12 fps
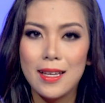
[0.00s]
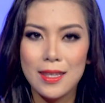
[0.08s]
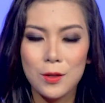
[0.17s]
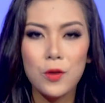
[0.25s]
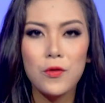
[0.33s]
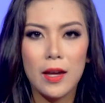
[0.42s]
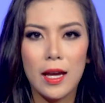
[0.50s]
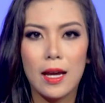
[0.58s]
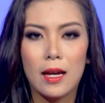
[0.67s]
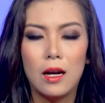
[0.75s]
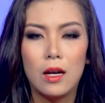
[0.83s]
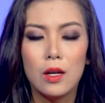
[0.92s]
Thưa quý
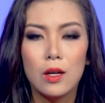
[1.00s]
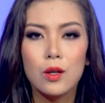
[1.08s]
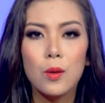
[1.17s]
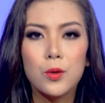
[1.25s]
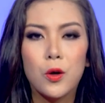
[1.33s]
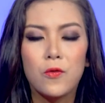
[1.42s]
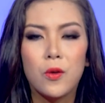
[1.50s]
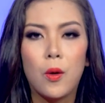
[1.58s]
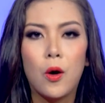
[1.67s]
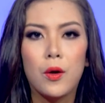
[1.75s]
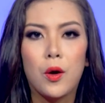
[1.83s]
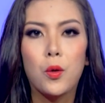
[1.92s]
vị, công cuộc phục
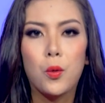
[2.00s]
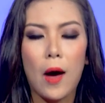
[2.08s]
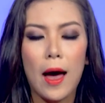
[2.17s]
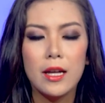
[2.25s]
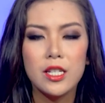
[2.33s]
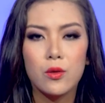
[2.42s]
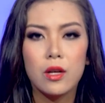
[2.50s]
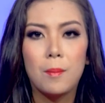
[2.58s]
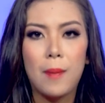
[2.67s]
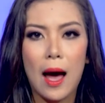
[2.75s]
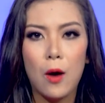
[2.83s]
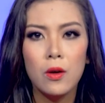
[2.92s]
hồi hậu quả sau
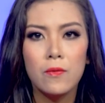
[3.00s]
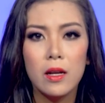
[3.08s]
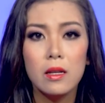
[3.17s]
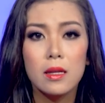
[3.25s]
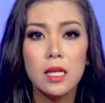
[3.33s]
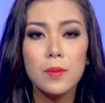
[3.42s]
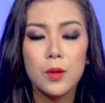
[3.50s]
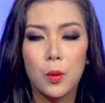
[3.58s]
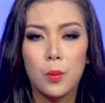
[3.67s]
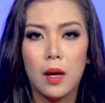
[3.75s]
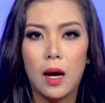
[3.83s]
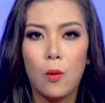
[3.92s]
cơn bão vẫn được tiếp
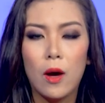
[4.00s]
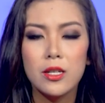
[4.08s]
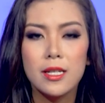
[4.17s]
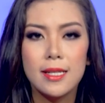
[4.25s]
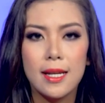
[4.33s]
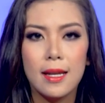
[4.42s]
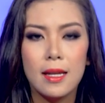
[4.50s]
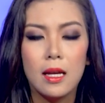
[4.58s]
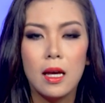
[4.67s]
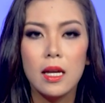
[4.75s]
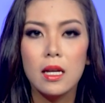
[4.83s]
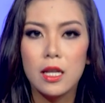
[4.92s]
tục ở Washington,
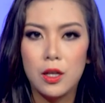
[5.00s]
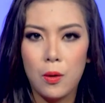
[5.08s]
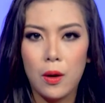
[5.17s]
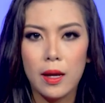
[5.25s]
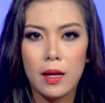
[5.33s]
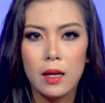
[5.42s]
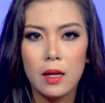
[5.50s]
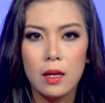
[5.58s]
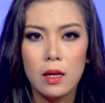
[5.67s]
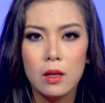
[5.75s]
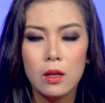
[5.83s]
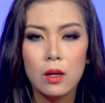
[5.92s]
Illinois
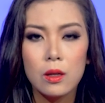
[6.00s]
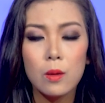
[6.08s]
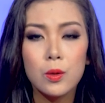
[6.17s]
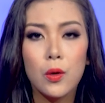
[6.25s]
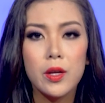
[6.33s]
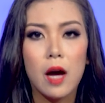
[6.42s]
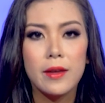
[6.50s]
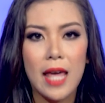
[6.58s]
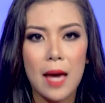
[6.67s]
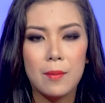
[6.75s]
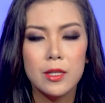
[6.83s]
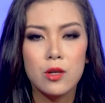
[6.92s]
Công cuộc dọn
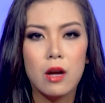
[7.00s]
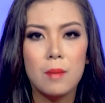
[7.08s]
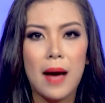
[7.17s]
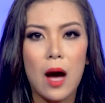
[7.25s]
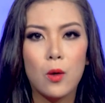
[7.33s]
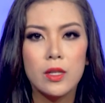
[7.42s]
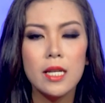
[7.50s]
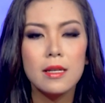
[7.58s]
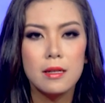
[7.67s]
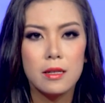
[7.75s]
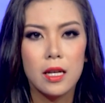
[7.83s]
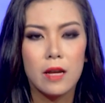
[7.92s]
dẹp sau cơn bão chết
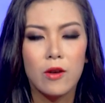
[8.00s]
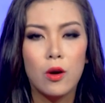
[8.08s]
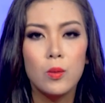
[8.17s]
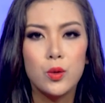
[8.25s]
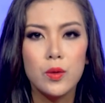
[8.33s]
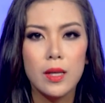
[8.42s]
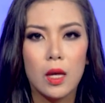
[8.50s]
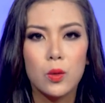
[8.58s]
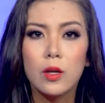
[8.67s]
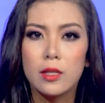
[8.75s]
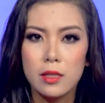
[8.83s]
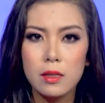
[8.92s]
người vào hôm Chủ nhật
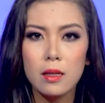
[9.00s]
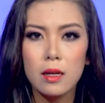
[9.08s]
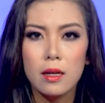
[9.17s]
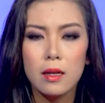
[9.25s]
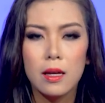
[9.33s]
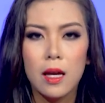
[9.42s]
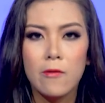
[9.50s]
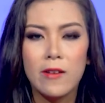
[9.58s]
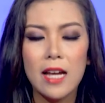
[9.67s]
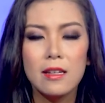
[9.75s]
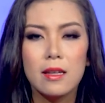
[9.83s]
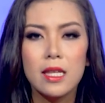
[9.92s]
tuần trước vẫn
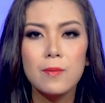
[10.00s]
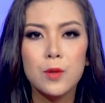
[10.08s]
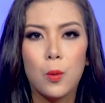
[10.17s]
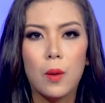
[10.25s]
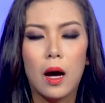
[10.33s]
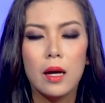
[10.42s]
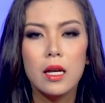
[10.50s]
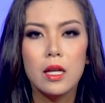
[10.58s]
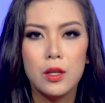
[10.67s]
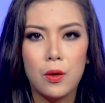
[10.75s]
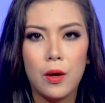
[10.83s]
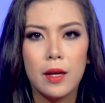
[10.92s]
đang được tiếp tục ở
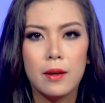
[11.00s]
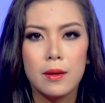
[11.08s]
Illinois.